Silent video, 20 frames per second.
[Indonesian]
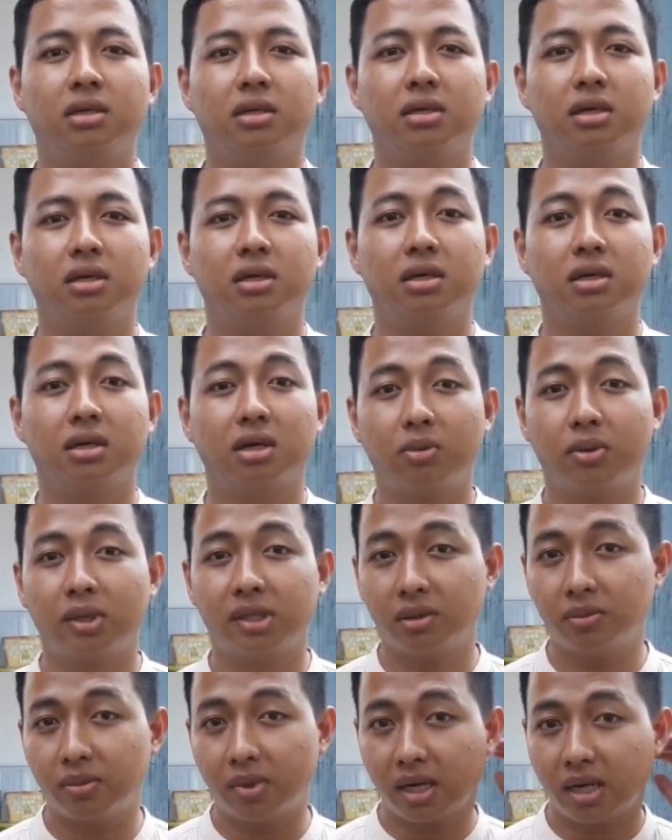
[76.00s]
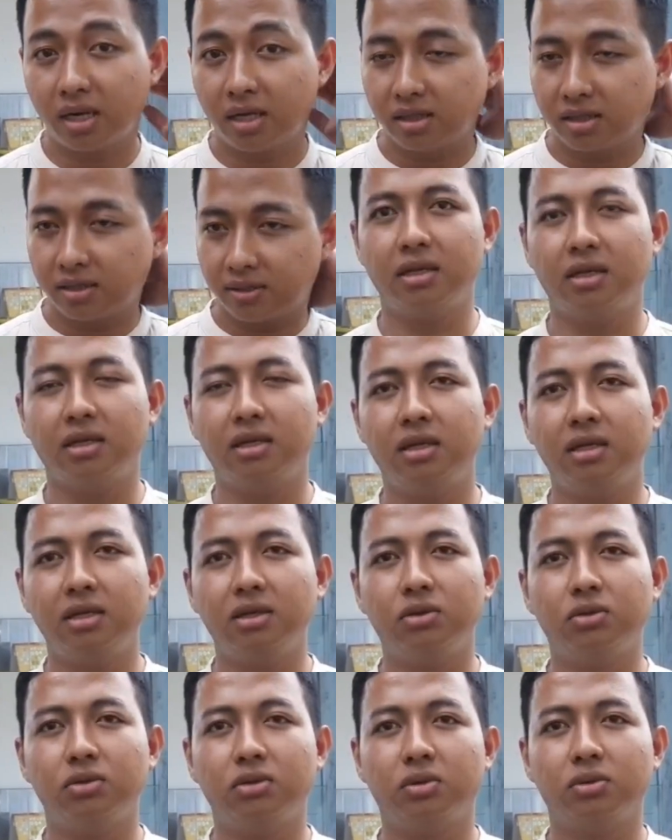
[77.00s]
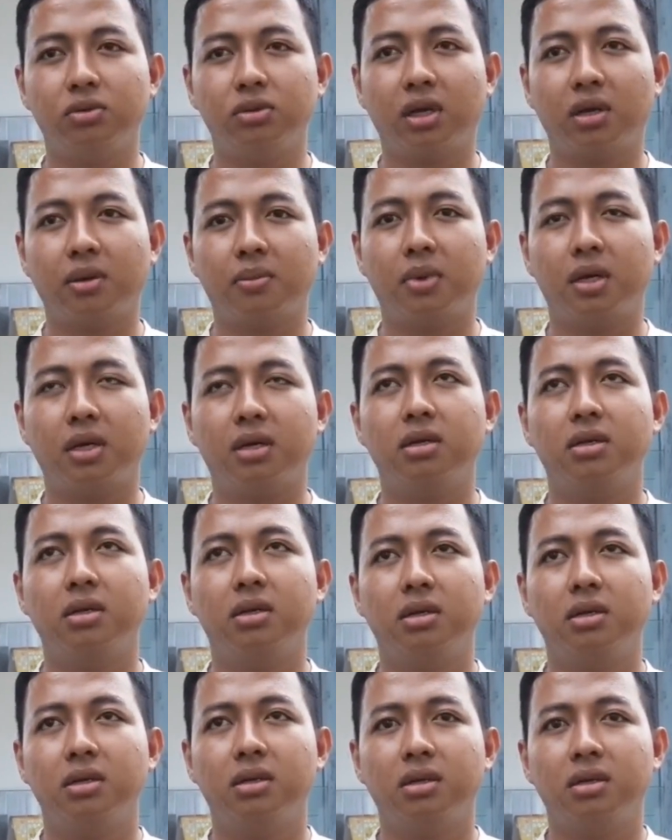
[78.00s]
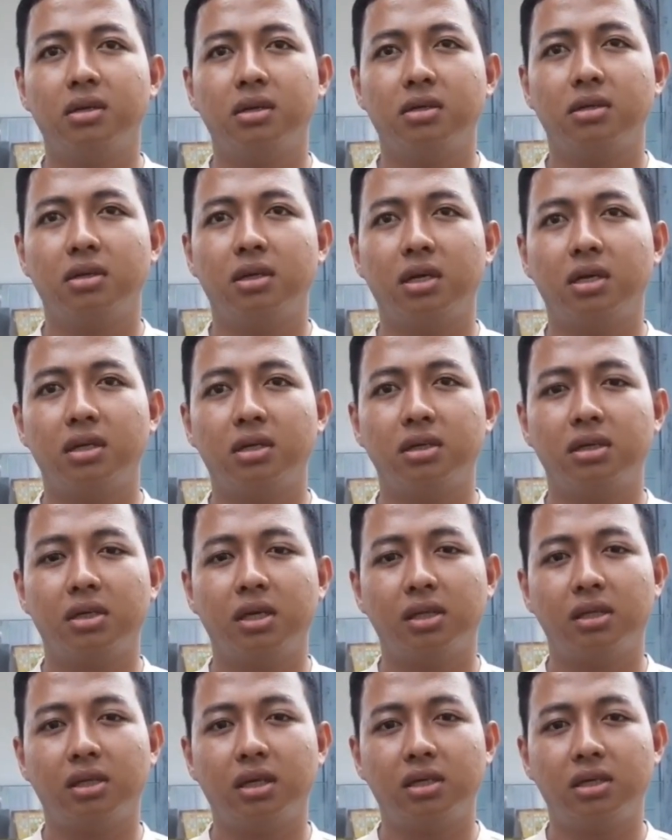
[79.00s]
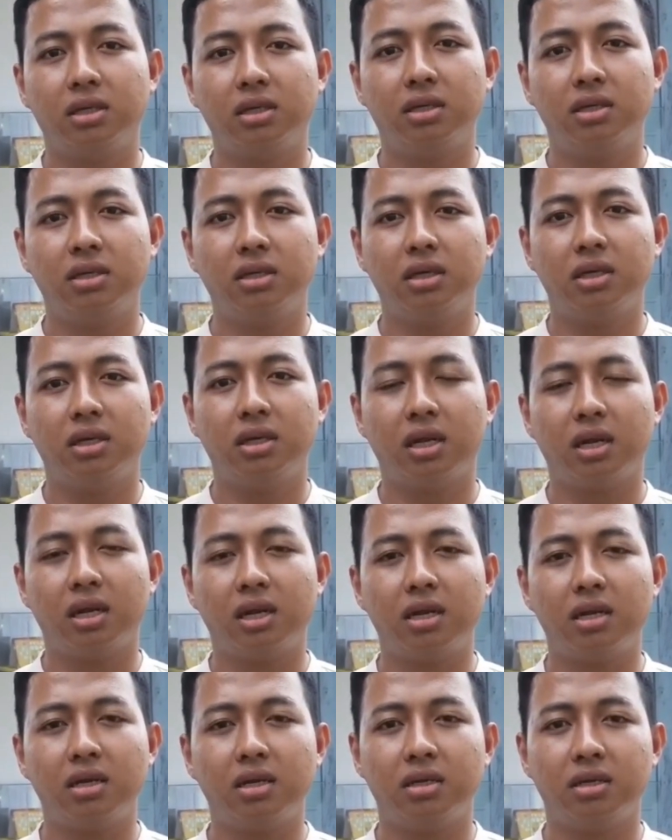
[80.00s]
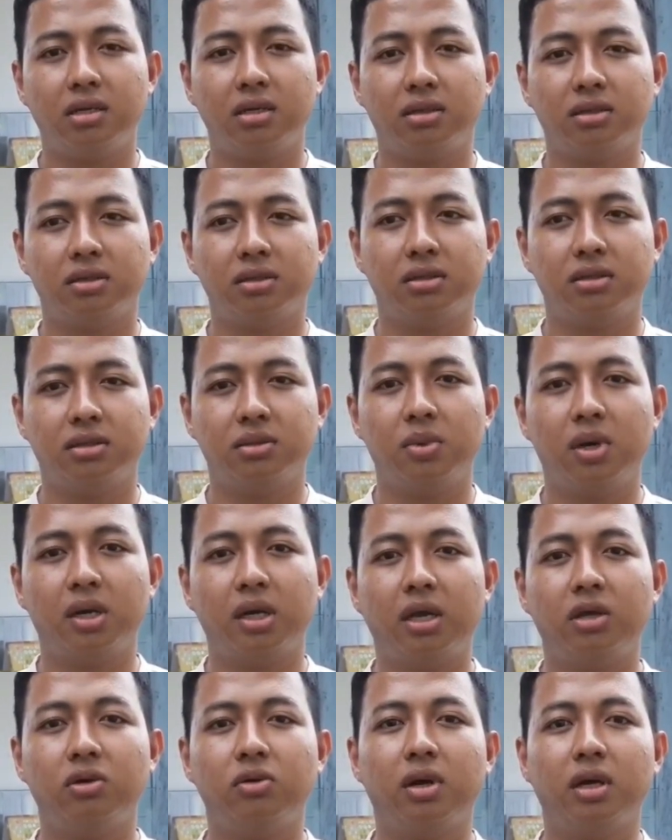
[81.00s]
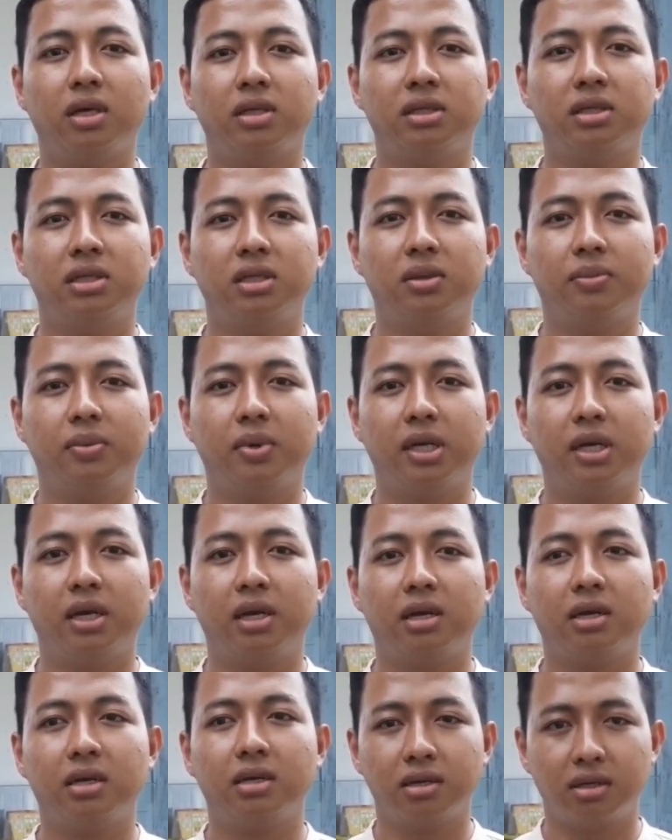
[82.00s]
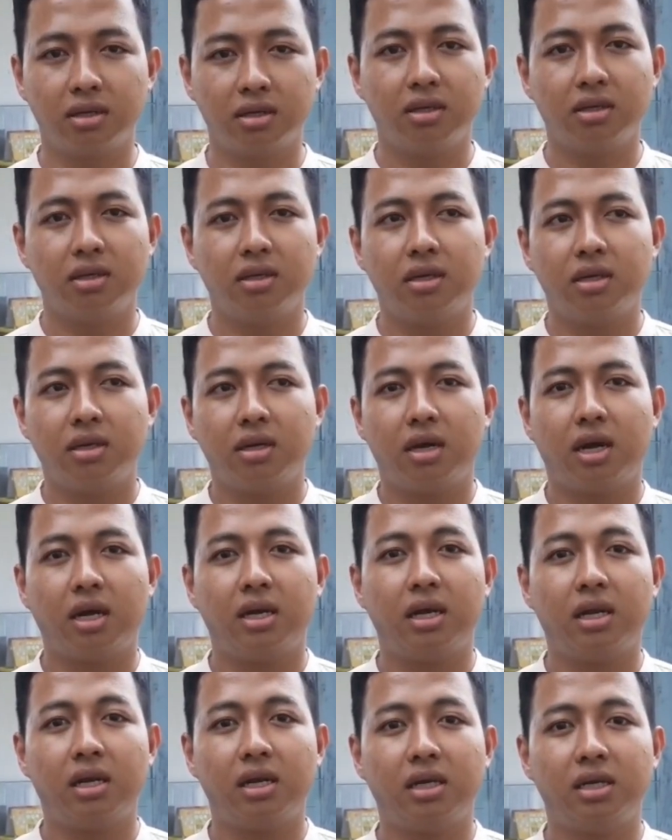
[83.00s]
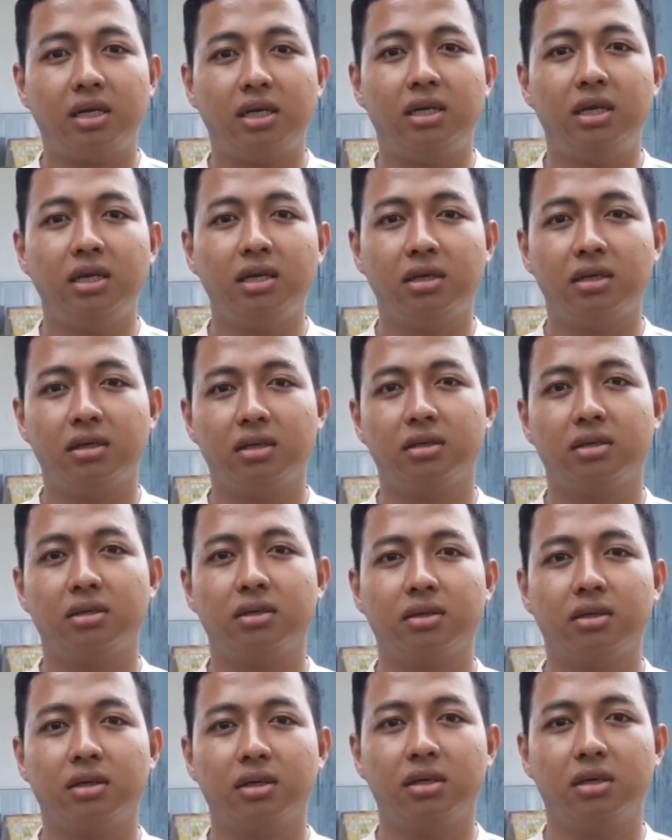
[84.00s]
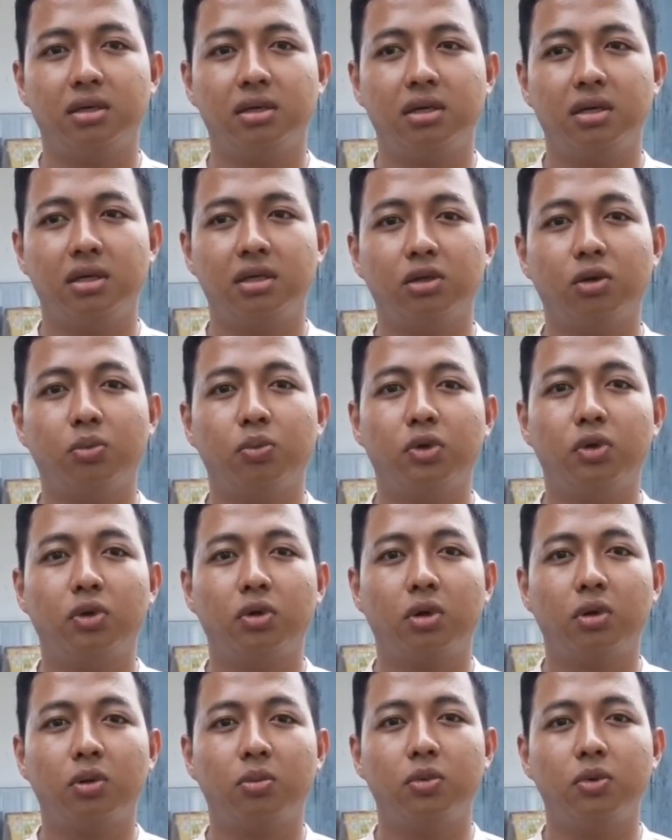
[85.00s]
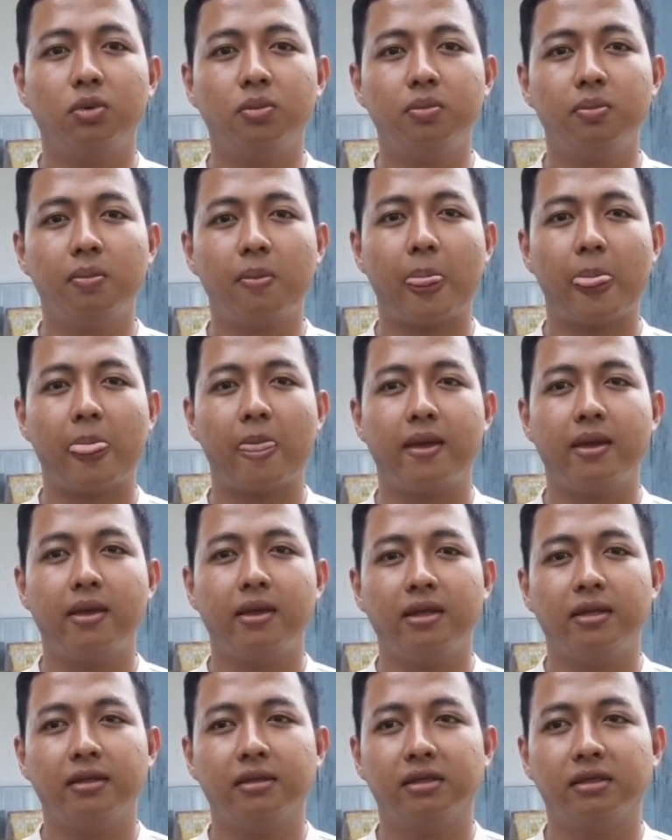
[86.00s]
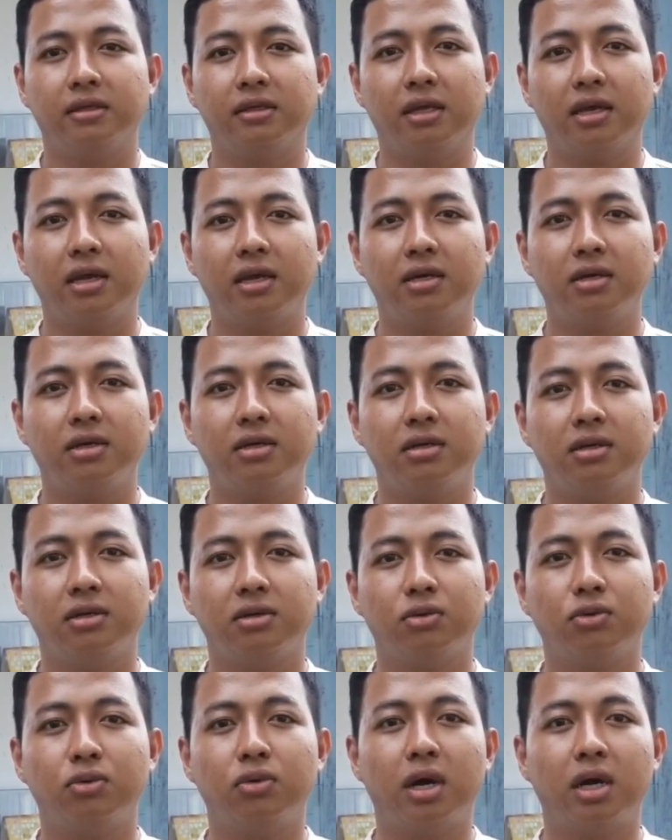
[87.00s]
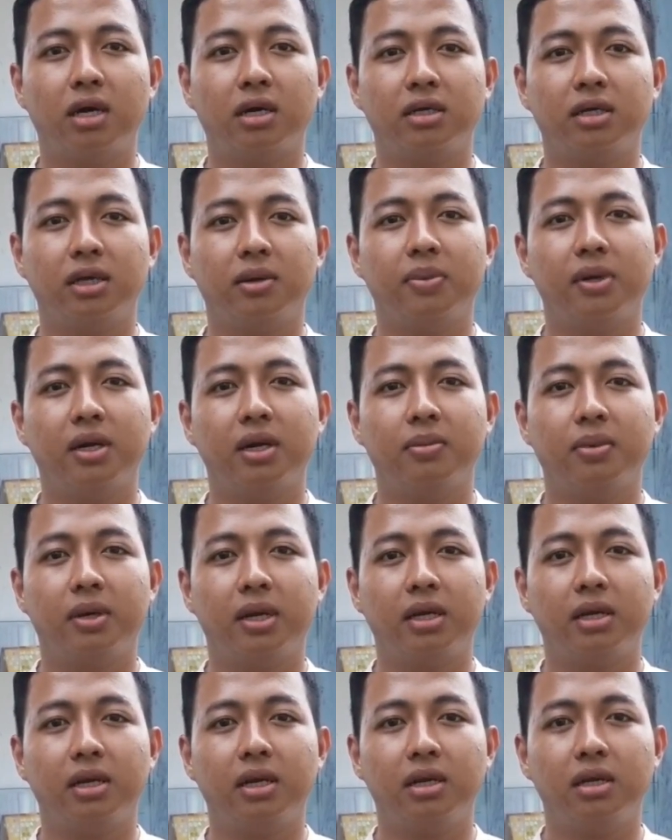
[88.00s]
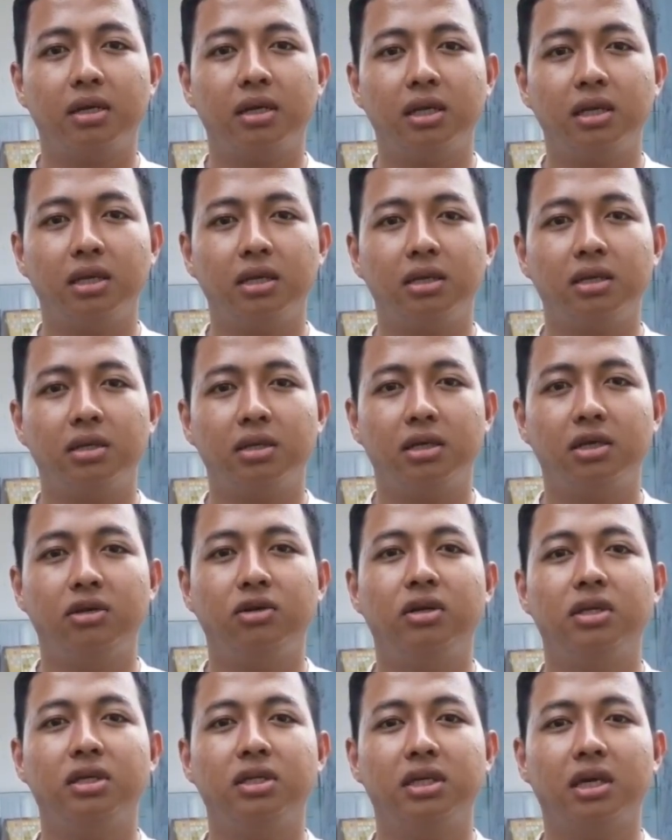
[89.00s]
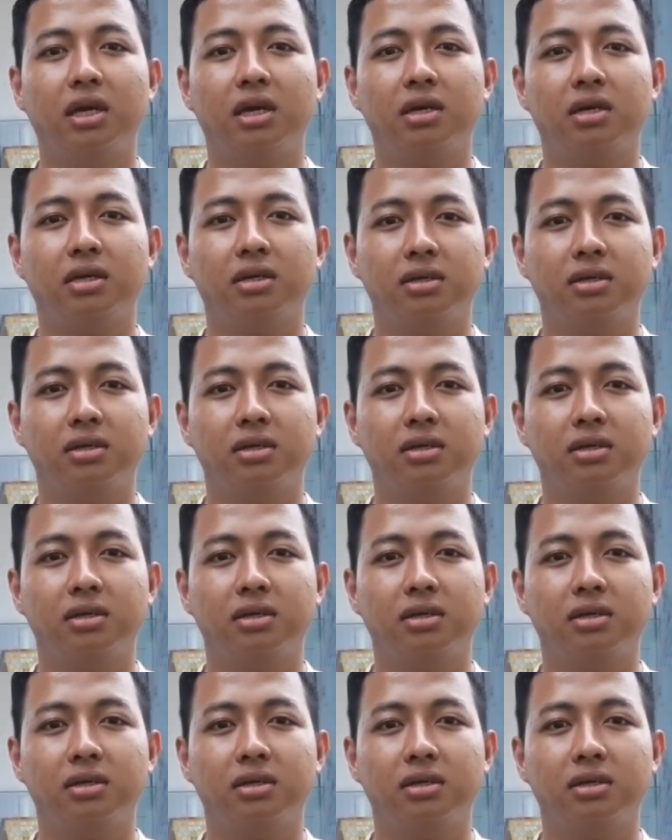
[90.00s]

e, Kabupaten Bengkalis jadi tujuan utama dari kegiatan ini adalah sebagai edukasi kepada anak-anak didik e, ataupun orang umum tentang uang yang pernah beredar di Indonesia.